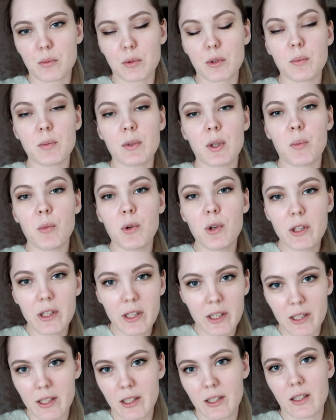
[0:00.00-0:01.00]
Потом на
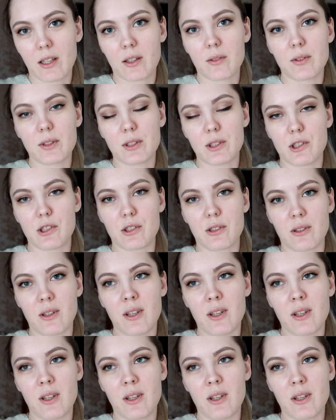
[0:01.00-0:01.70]
море еле как вытащил.